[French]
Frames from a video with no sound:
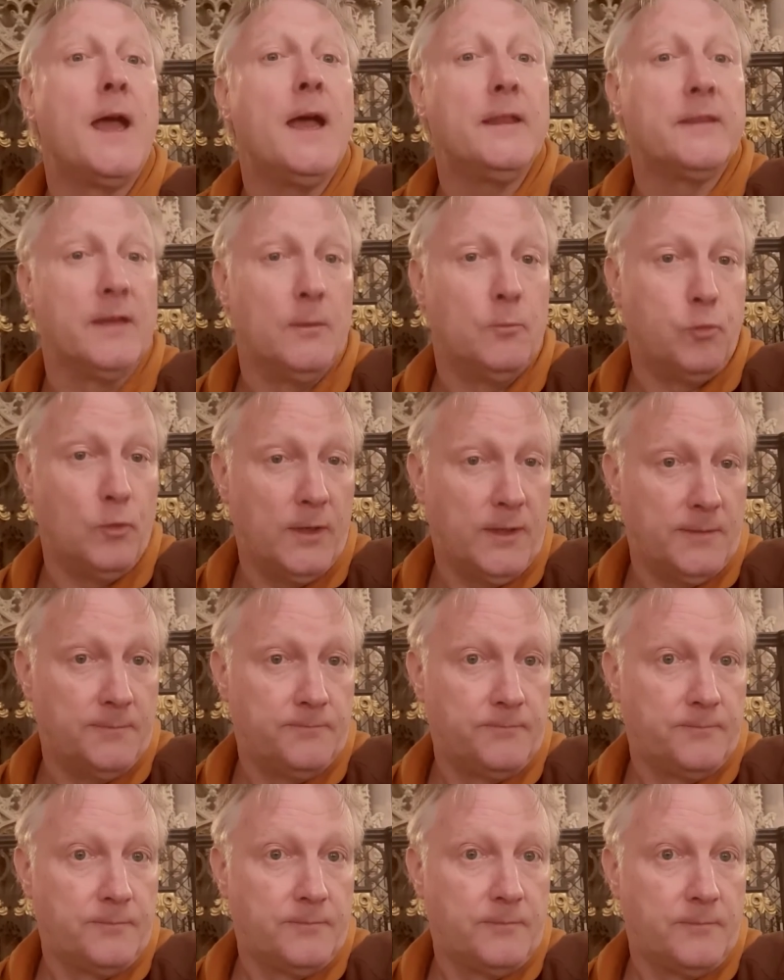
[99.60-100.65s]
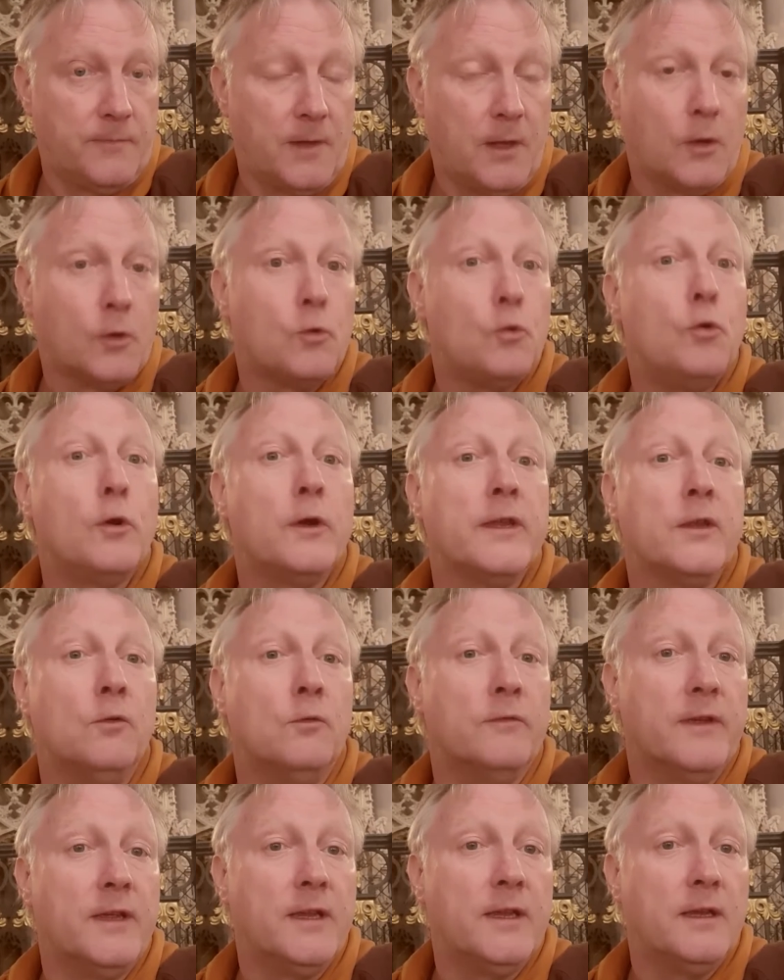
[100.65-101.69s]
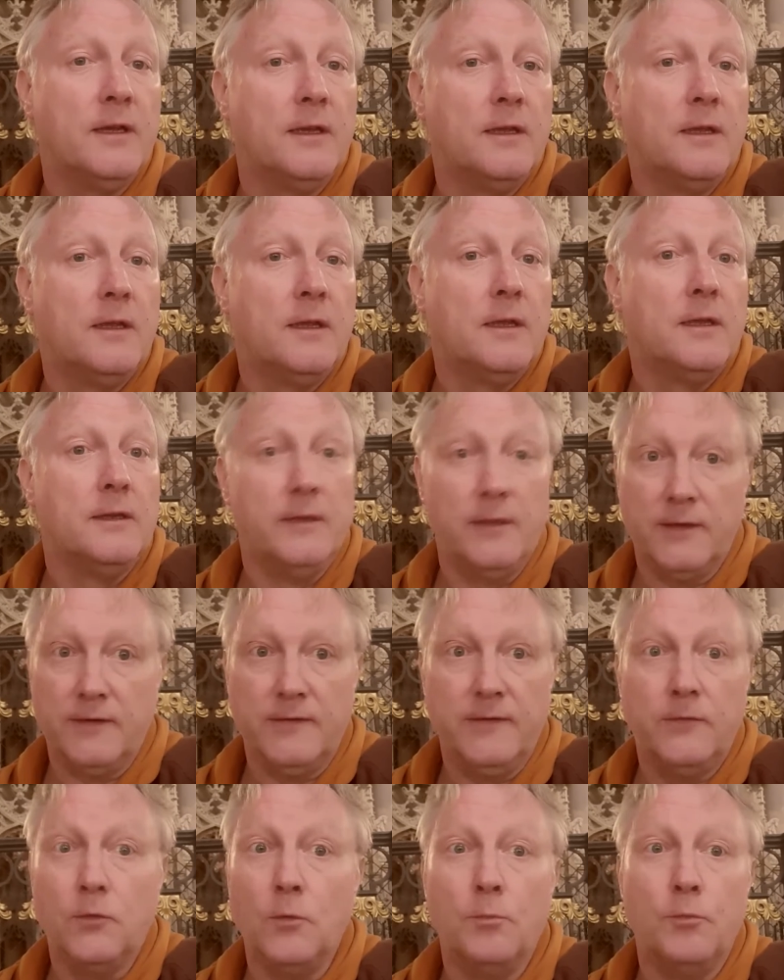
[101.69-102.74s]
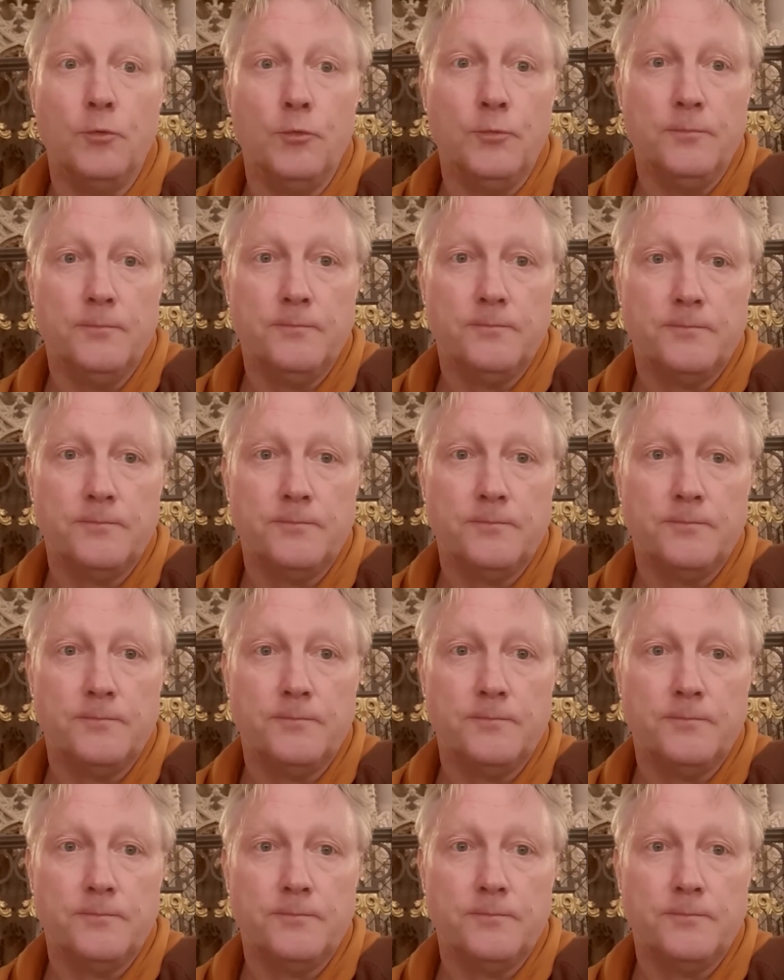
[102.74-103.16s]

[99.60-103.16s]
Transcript: à tel point que le rayon vert n'existe plus.